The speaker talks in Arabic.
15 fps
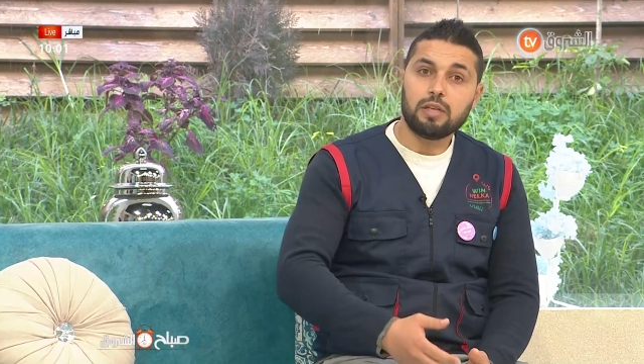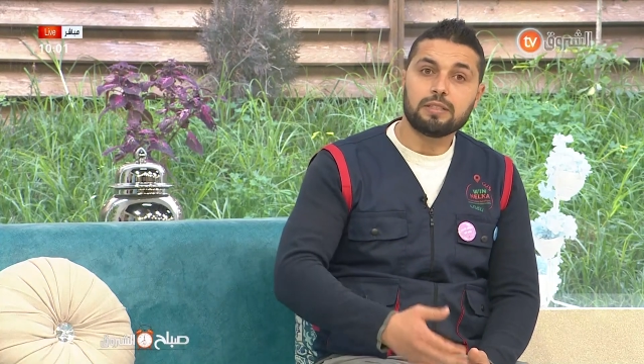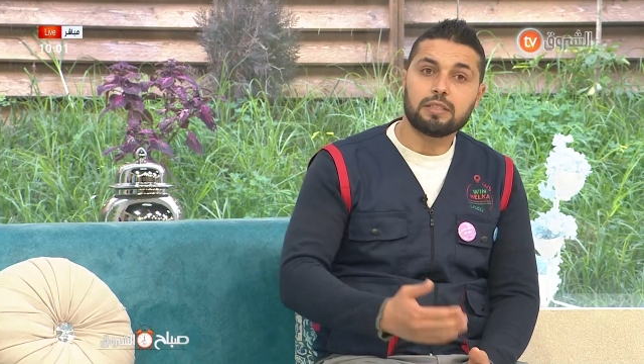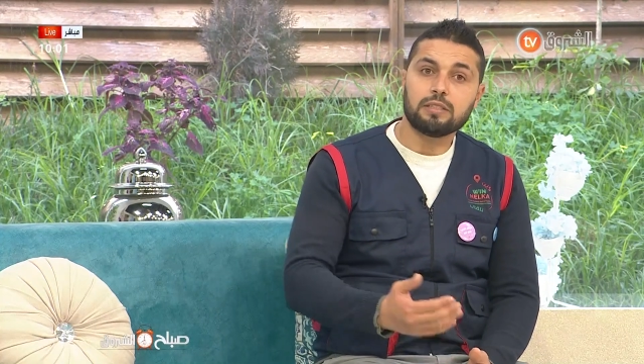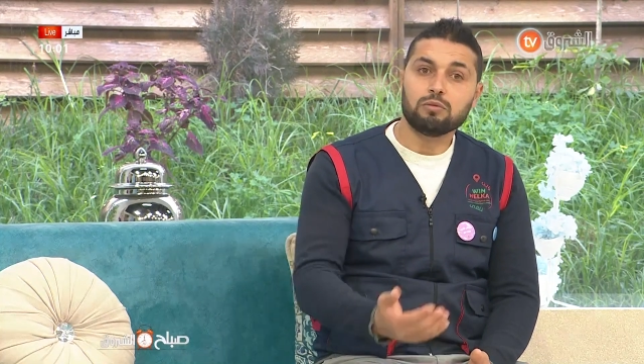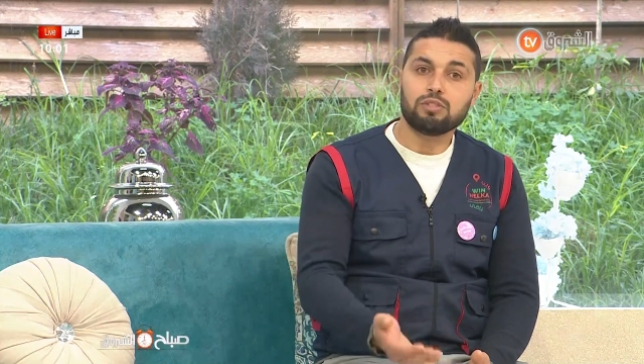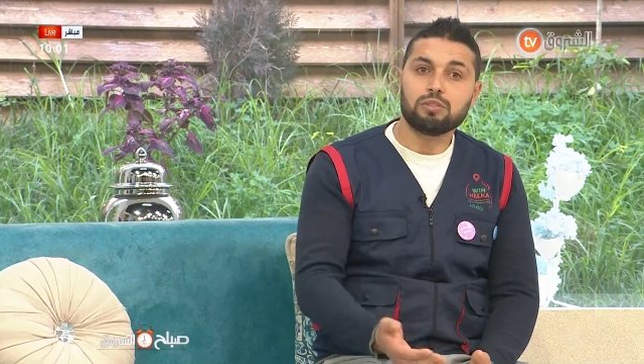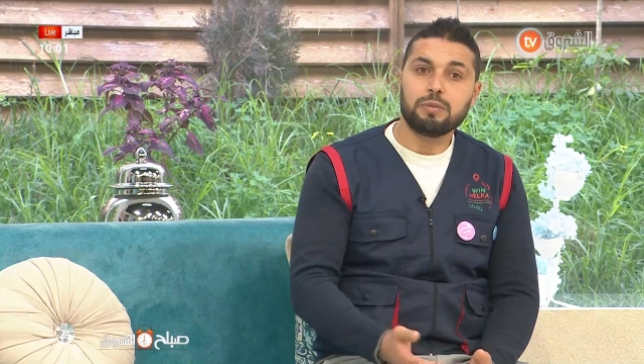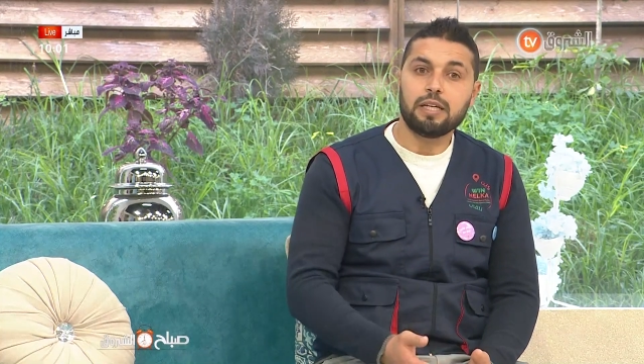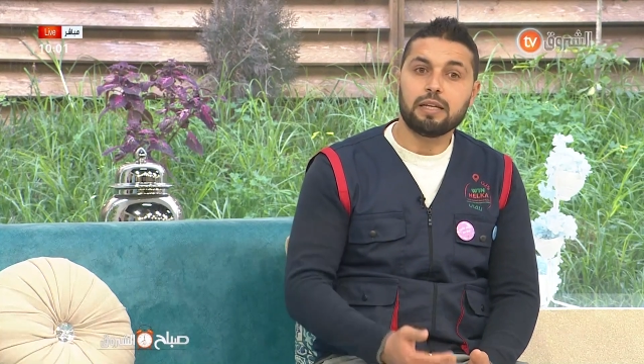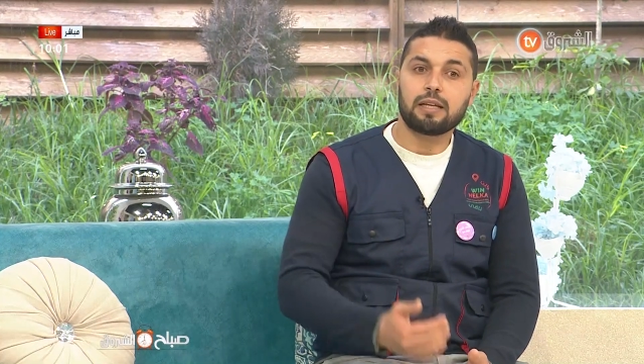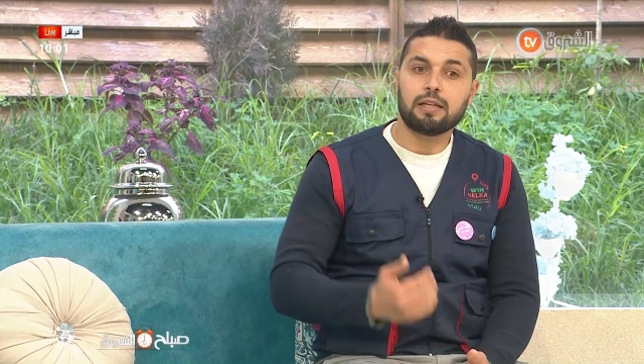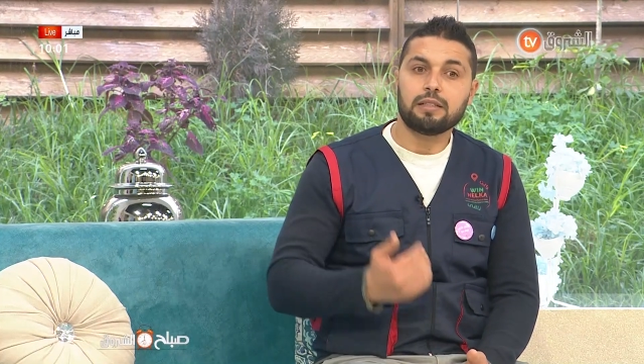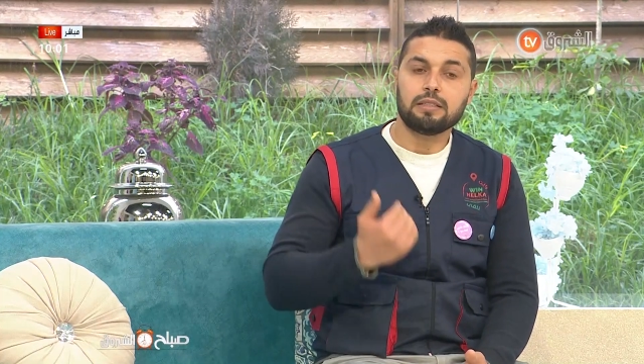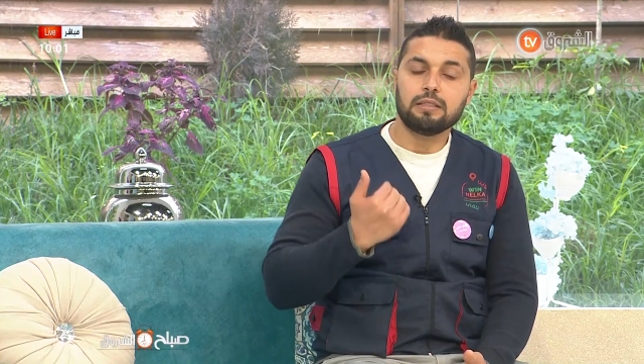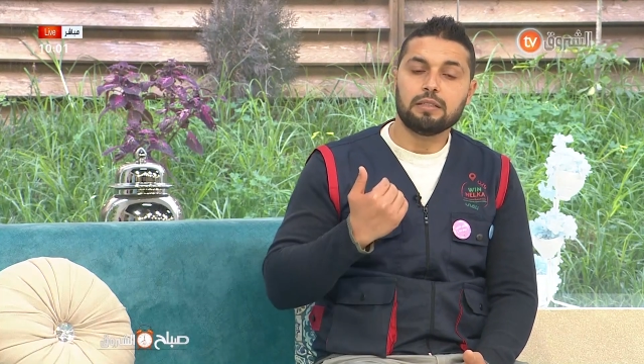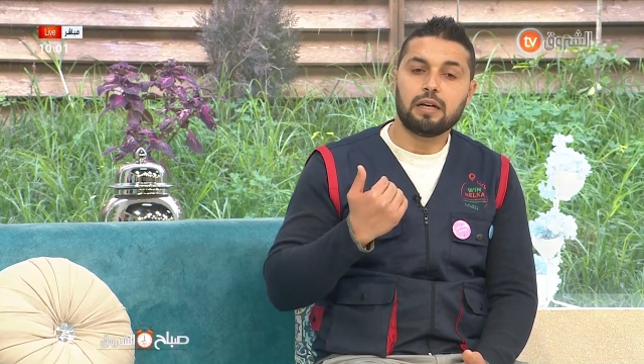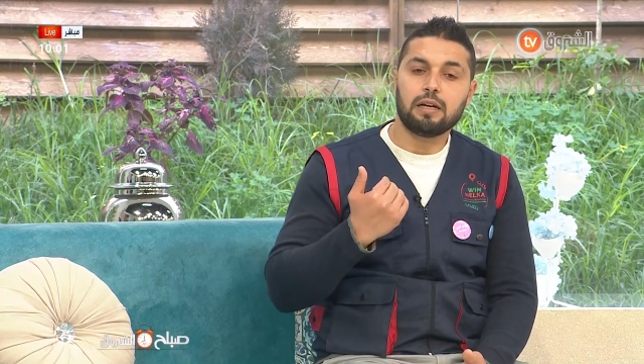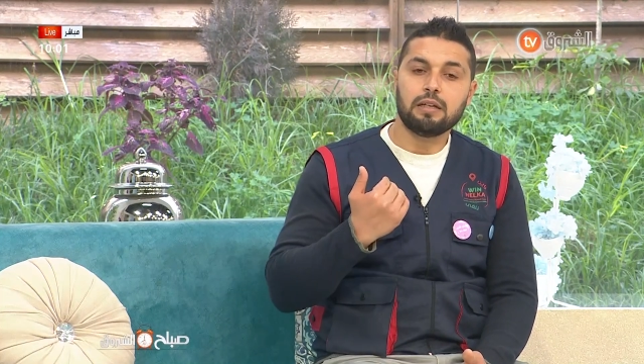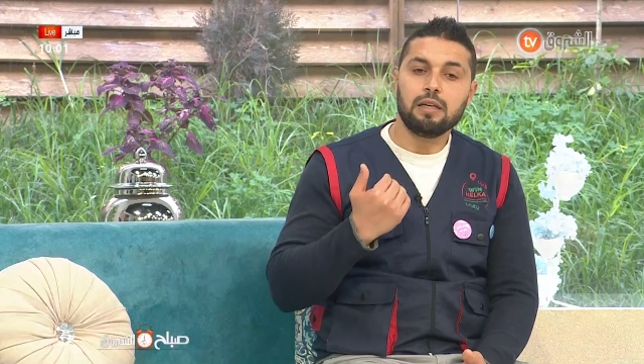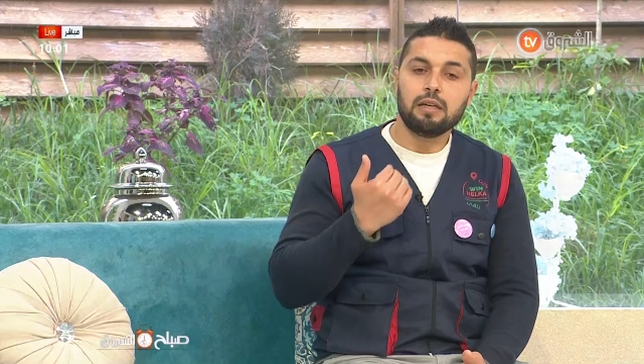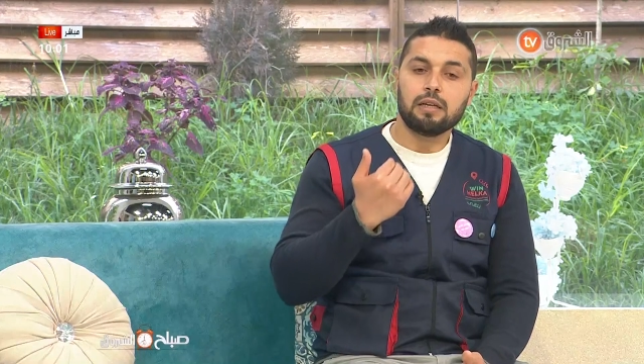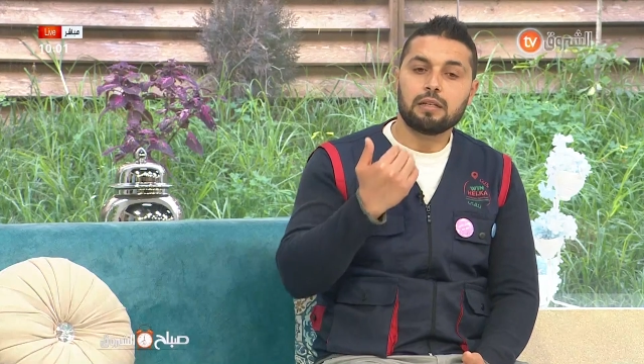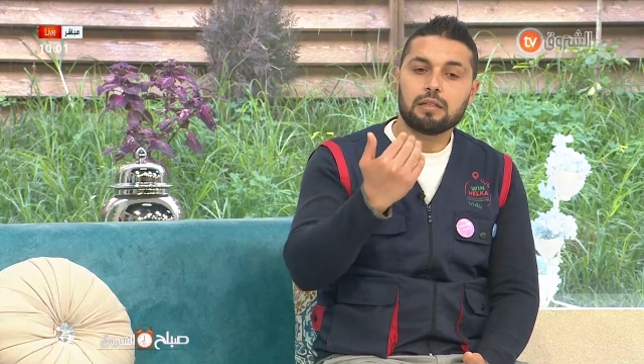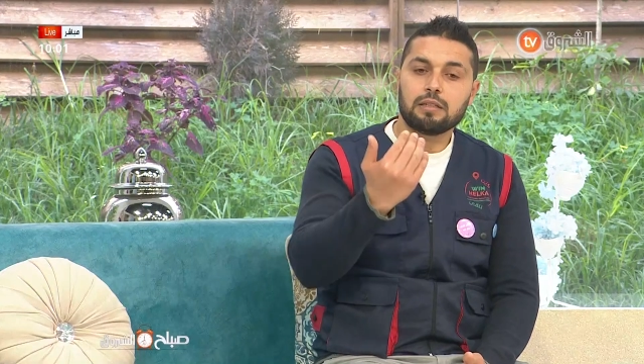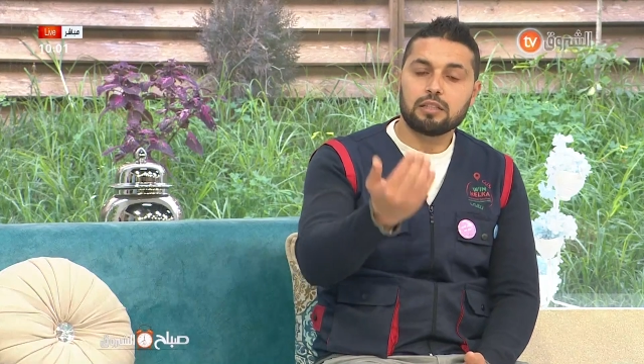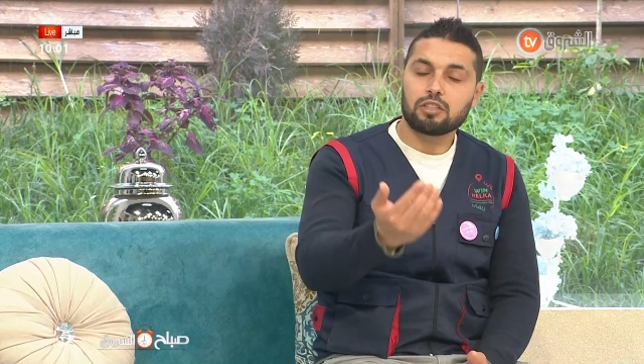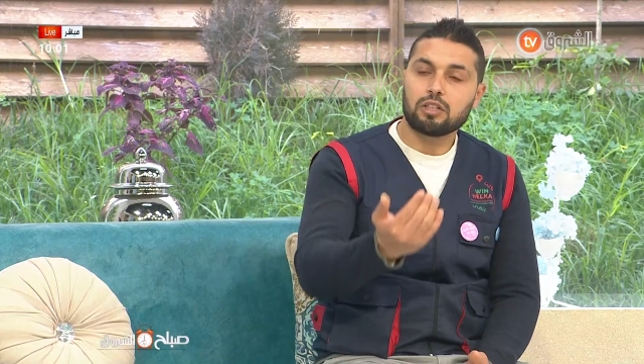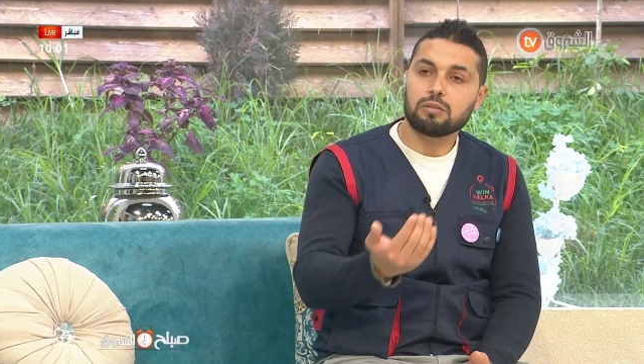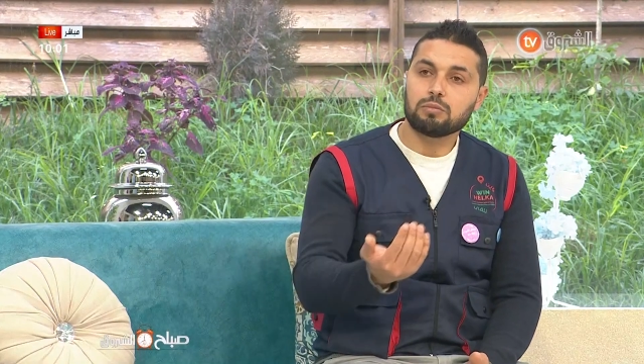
حتى أن الجمعية كان عندها آه، نشاط